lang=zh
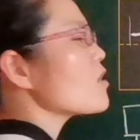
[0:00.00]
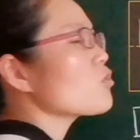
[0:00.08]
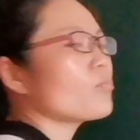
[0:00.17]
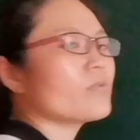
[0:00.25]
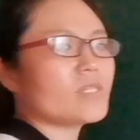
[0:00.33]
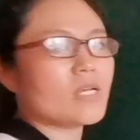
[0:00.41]
个
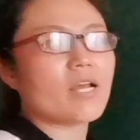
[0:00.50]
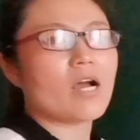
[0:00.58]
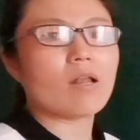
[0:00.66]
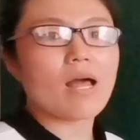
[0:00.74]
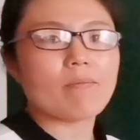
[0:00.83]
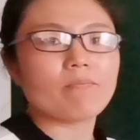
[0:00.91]
都不协
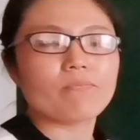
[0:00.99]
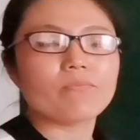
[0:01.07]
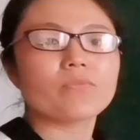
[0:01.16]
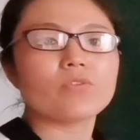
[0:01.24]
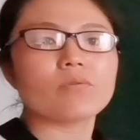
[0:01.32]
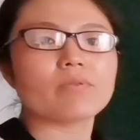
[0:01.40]
调了，
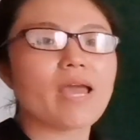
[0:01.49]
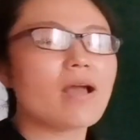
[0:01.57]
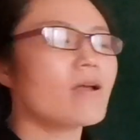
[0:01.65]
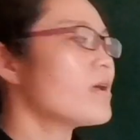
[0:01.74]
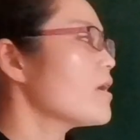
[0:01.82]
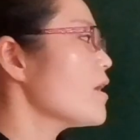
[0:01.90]
对不对？
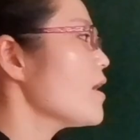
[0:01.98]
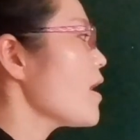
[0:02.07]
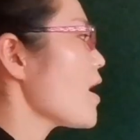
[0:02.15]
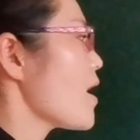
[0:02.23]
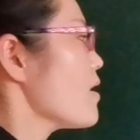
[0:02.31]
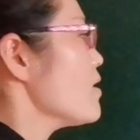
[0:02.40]

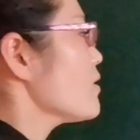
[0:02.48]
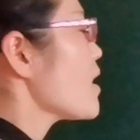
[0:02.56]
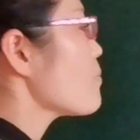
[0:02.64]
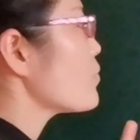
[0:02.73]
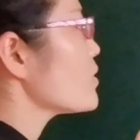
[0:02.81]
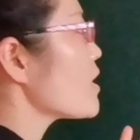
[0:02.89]
哎，
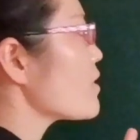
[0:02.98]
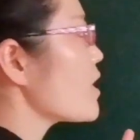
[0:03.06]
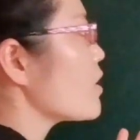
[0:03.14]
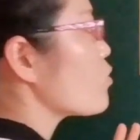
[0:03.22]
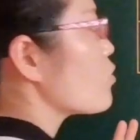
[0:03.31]
它不像那